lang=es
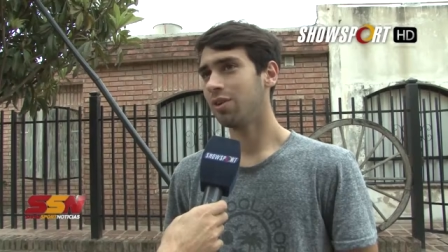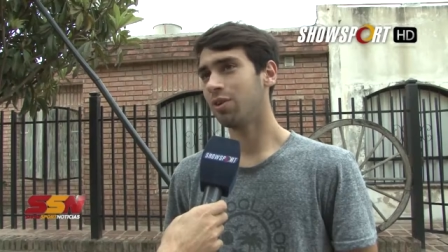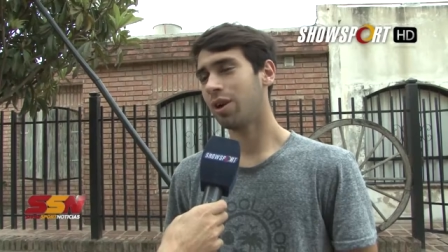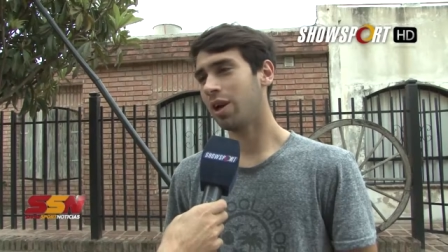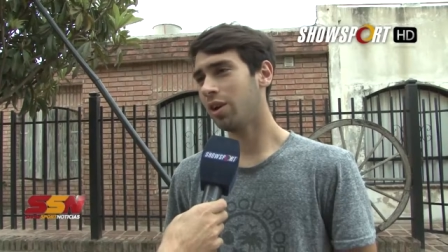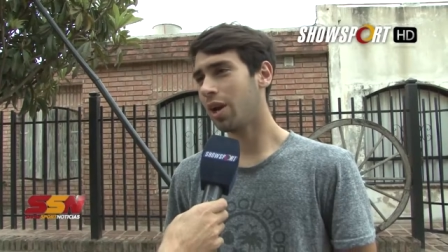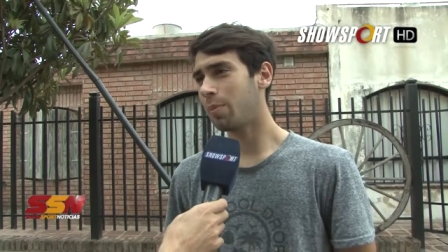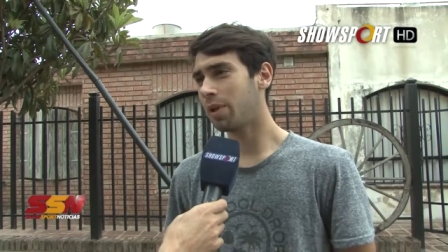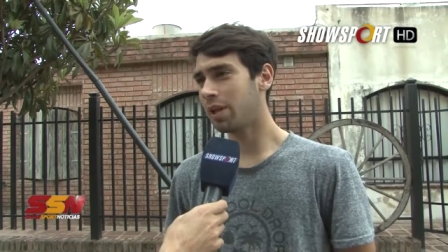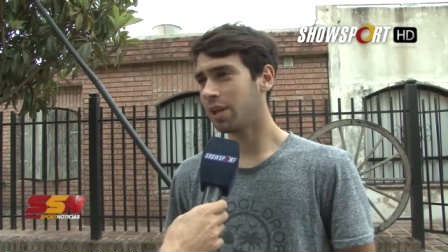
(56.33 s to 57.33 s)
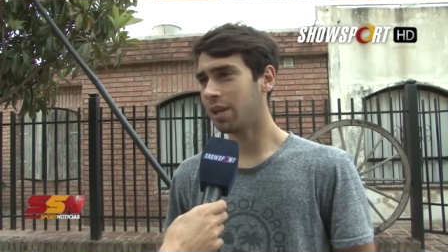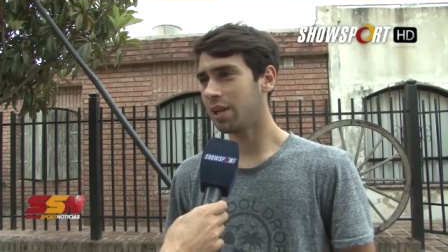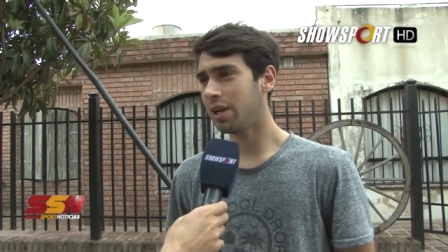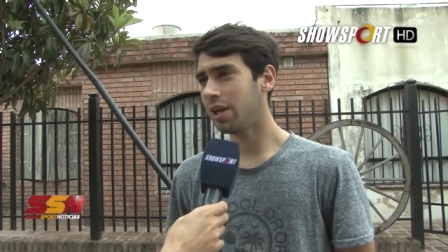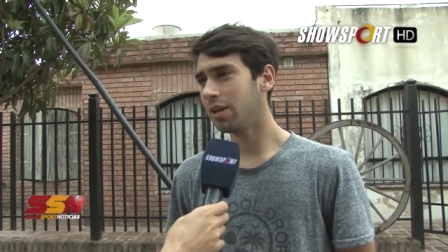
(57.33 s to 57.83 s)
Nos quedó la espina de la
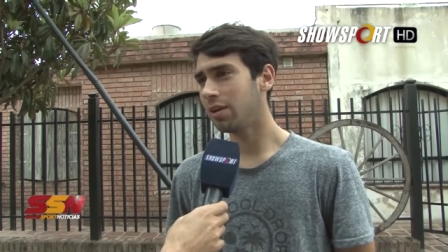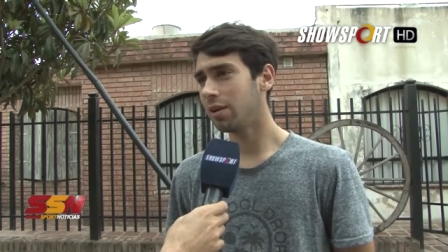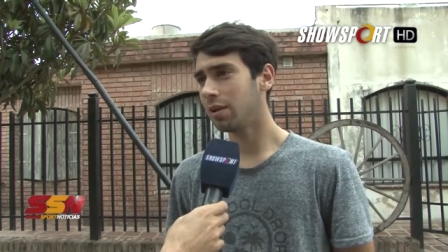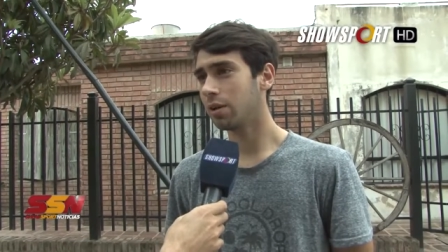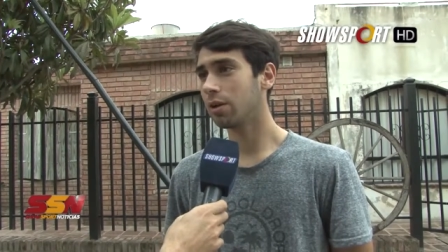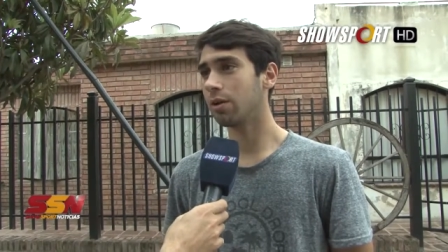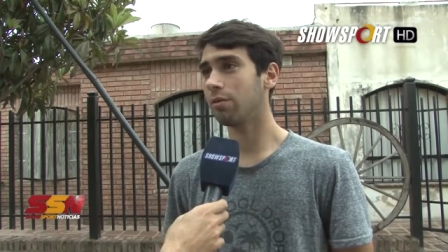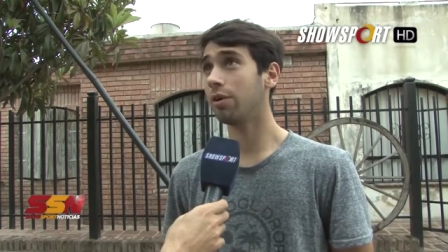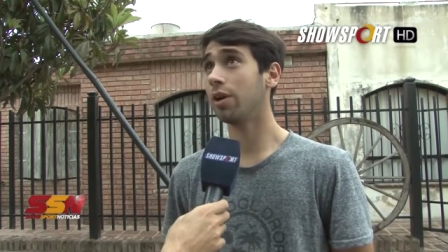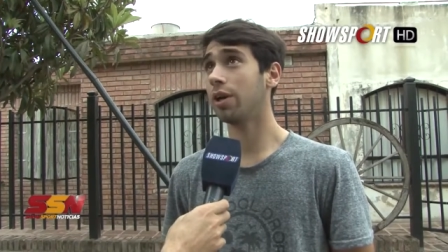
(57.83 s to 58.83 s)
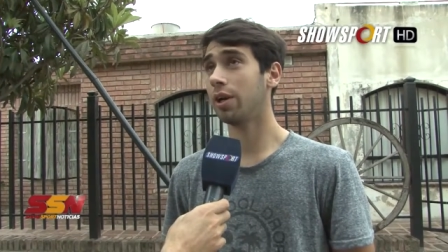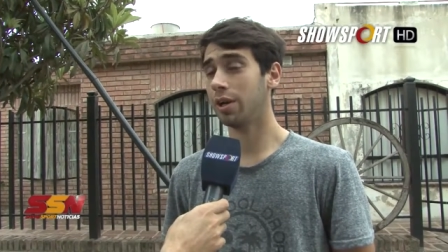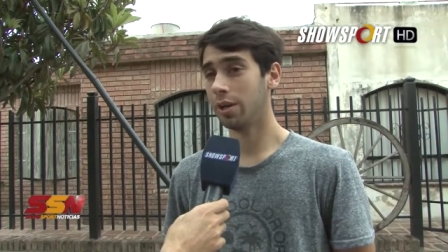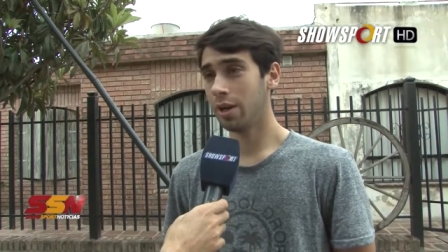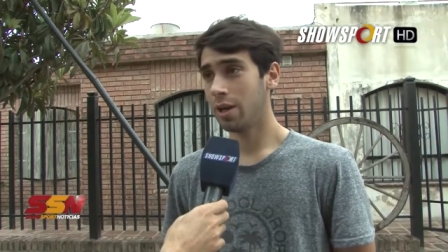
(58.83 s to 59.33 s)
liga, que
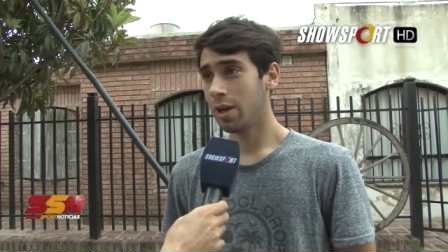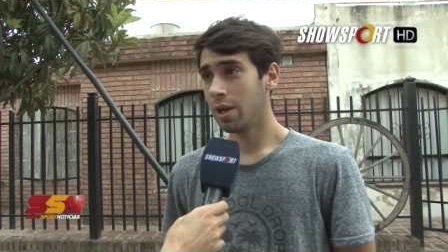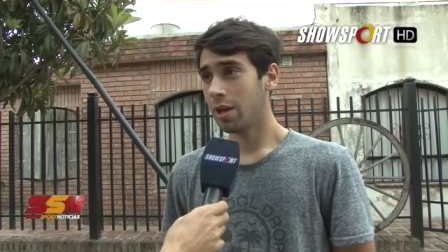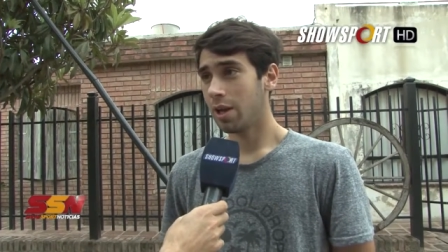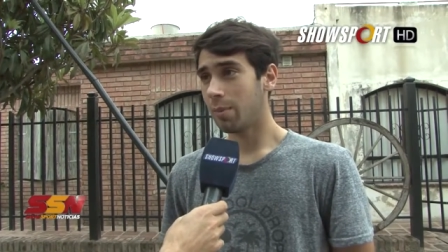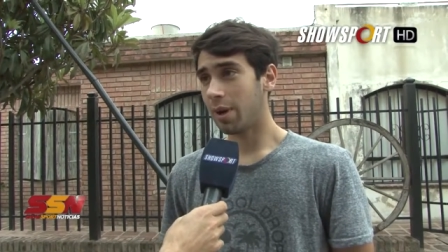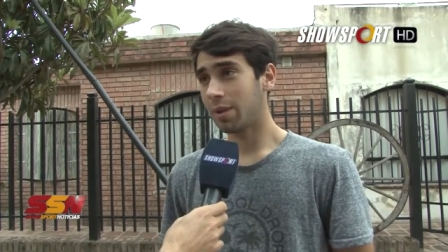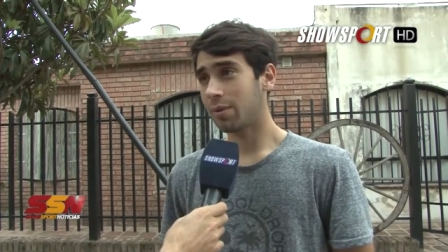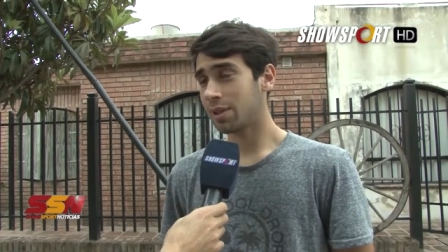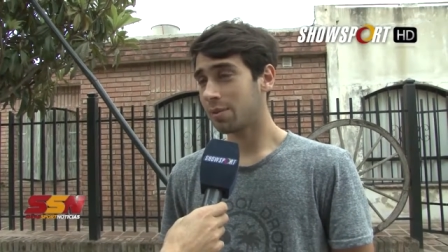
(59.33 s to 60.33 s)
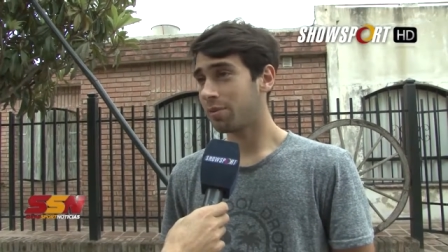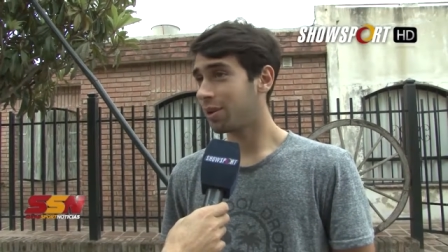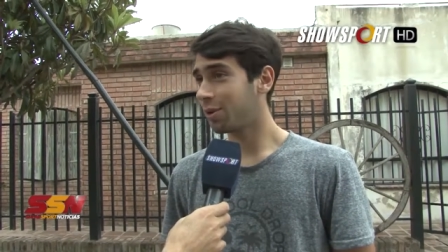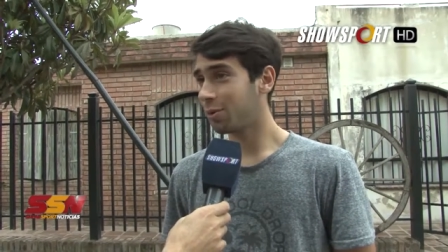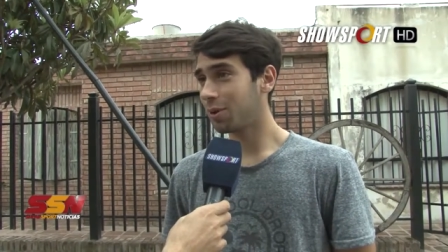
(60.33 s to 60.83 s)
fue empatamos en la
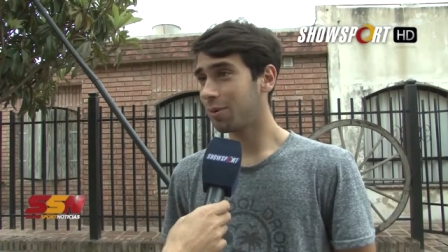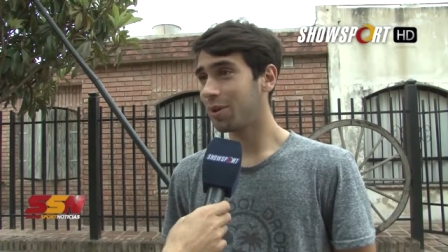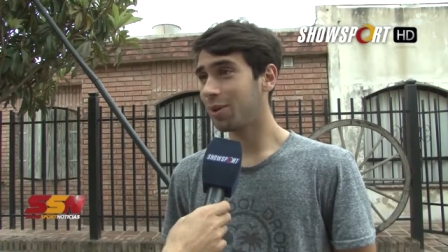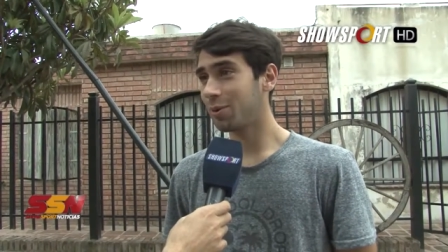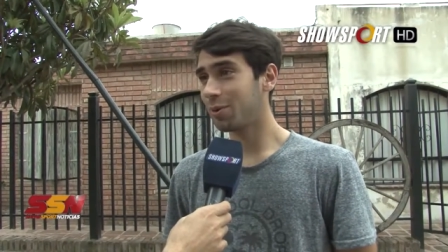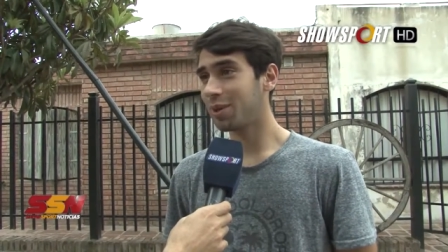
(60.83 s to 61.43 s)
semifinal justamente con